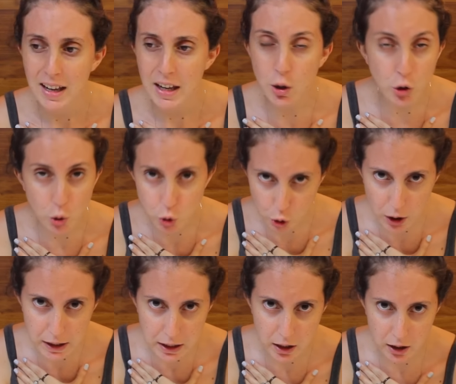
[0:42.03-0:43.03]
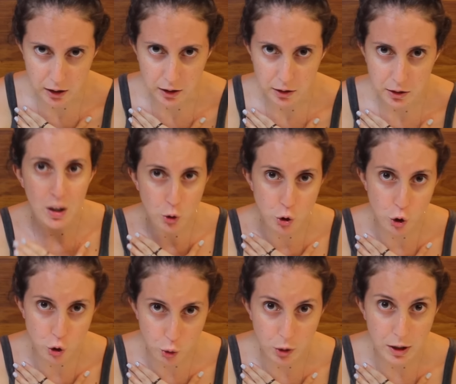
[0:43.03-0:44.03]
Eu não sou Adriana, eu
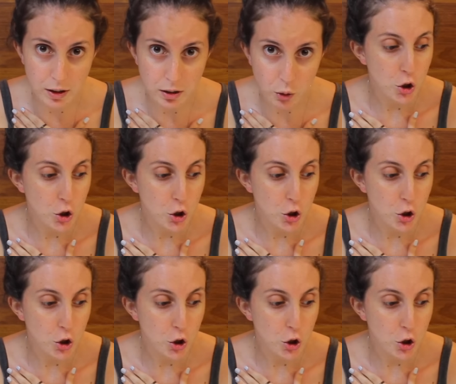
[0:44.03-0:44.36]
sou Júlia.